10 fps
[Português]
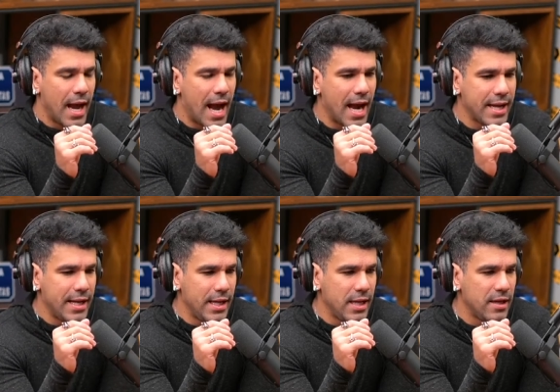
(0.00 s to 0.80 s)

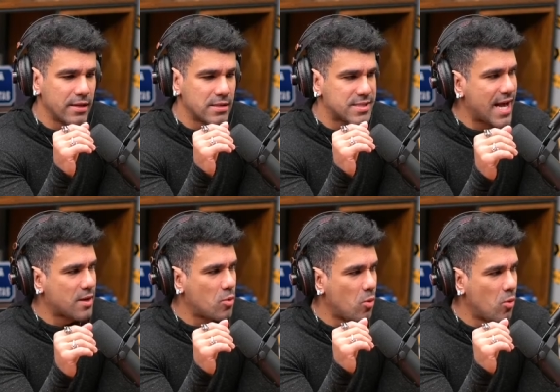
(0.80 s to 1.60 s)
Aí
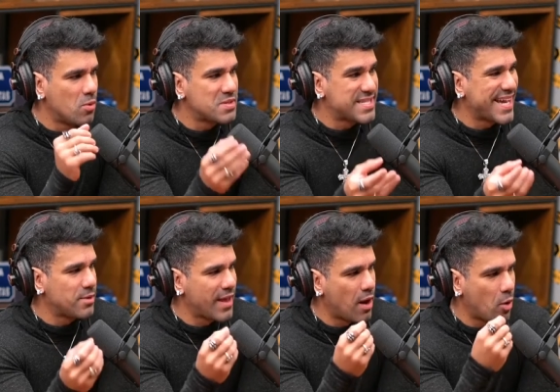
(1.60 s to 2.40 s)
sacou,
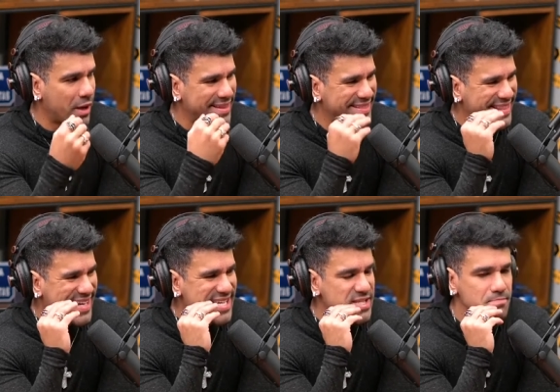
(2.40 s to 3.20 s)
saiu na hora,
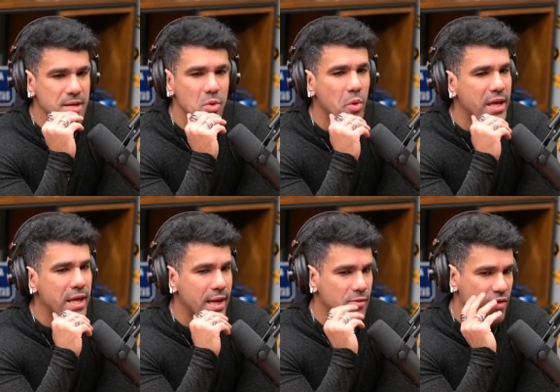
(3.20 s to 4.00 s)

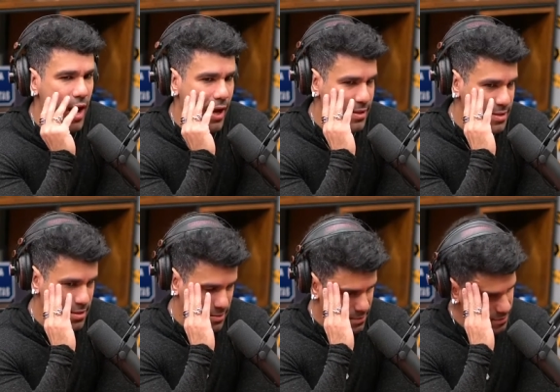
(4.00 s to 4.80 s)
3.500
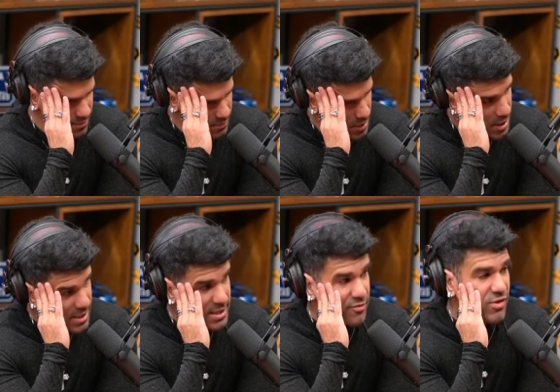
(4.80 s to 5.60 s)
reais
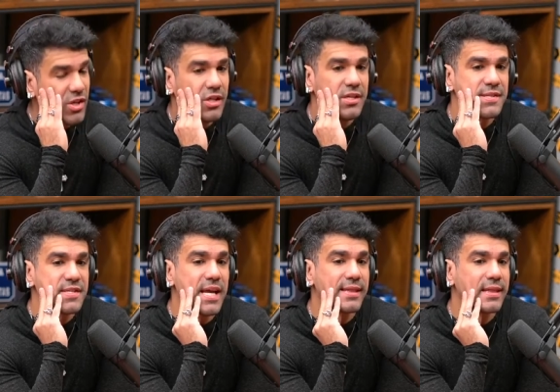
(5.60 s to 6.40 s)
dividido em
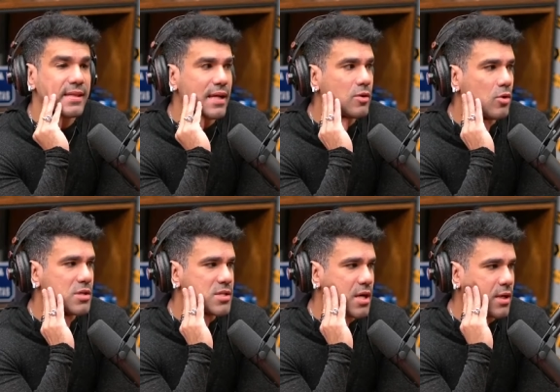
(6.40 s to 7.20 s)

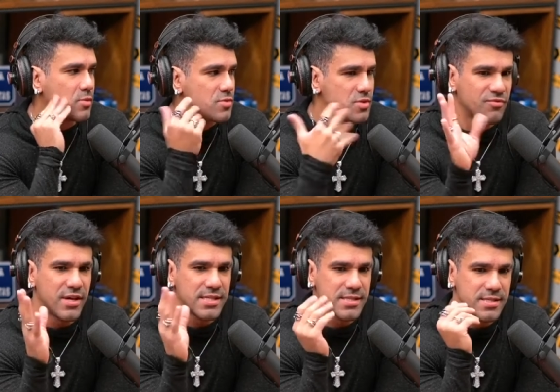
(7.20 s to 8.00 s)
72 anos,
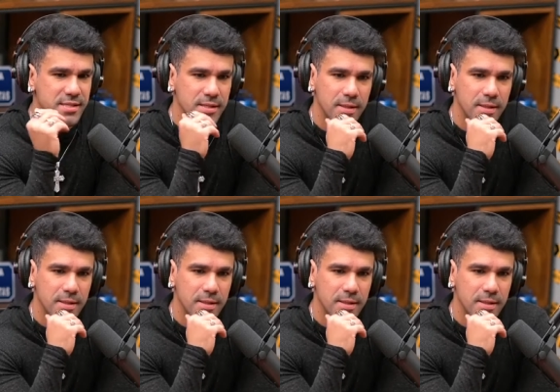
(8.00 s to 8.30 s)
vezes.